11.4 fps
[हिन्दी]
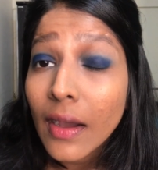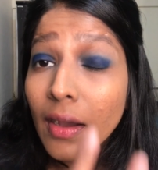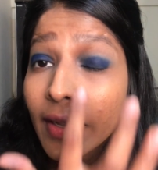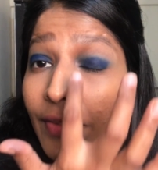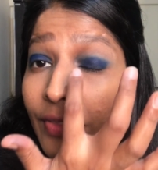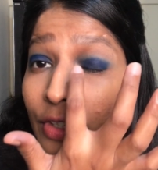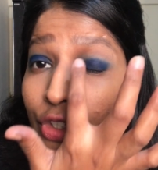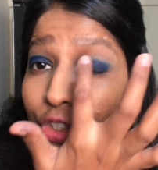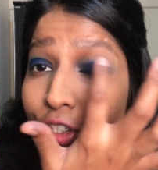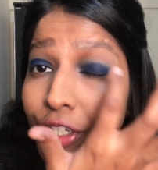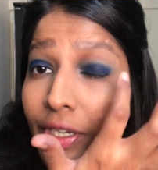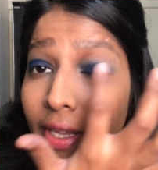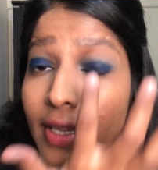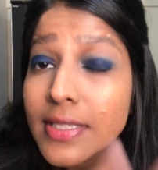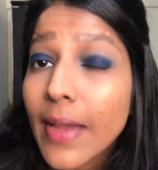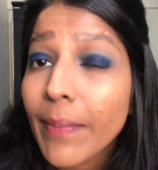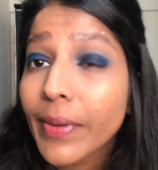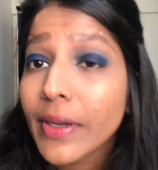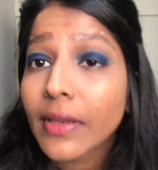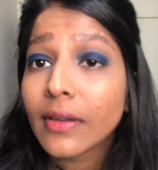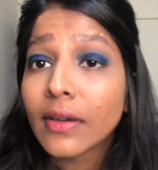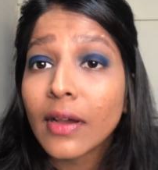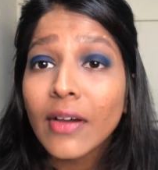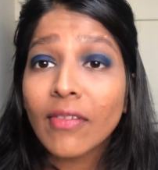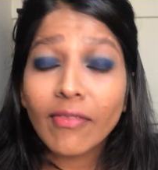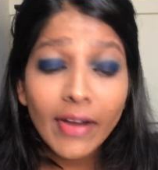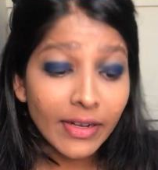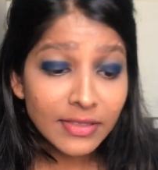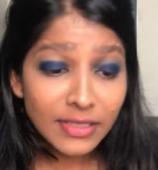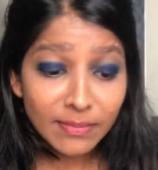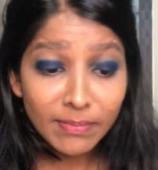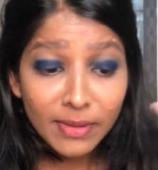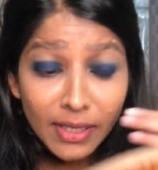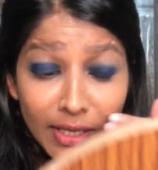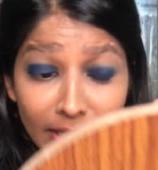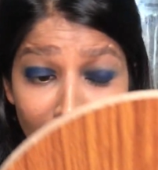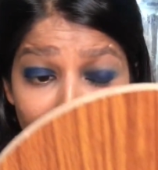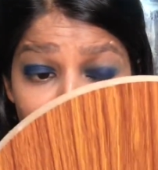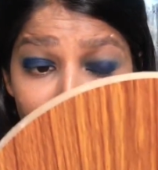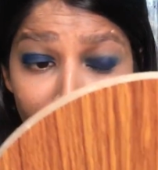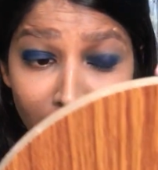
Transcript: अगेन दैट शिट हैज हैपेंड व्हाई डज इट ब्लीड